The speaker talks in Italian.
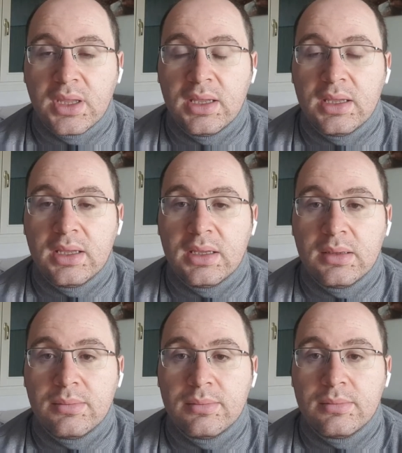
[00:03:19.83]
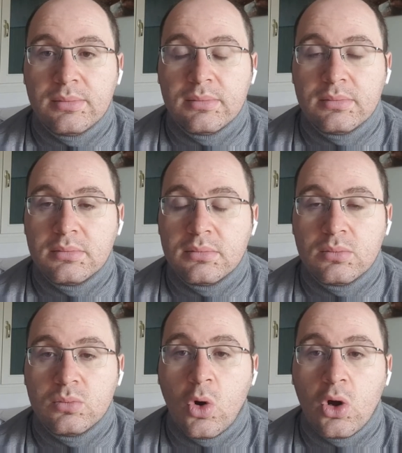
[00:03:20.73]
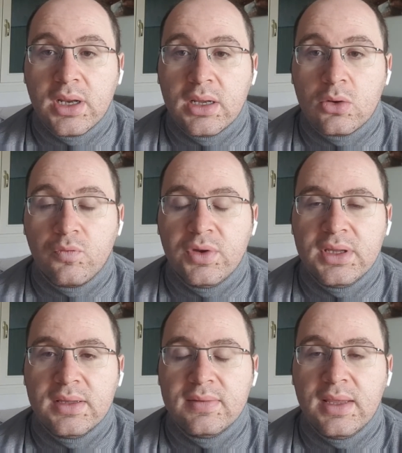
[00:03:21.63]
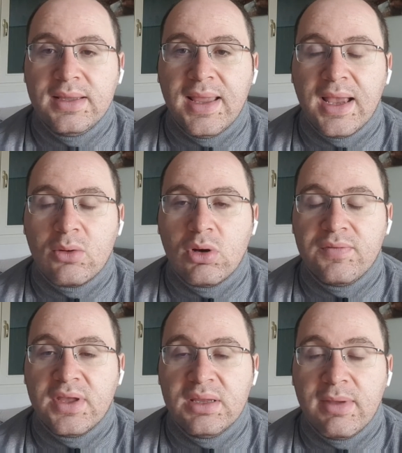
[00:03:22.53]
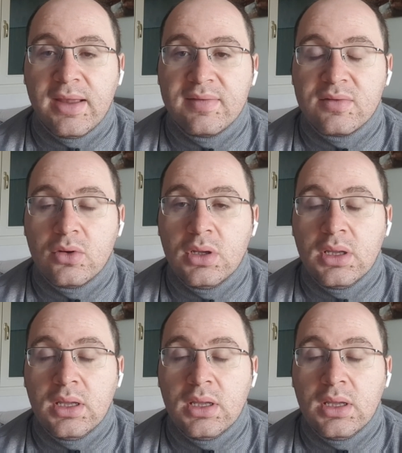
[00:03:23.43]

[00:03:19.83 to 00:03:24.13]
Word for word: ehm, buona, conveniente ed è anche una via di mezzo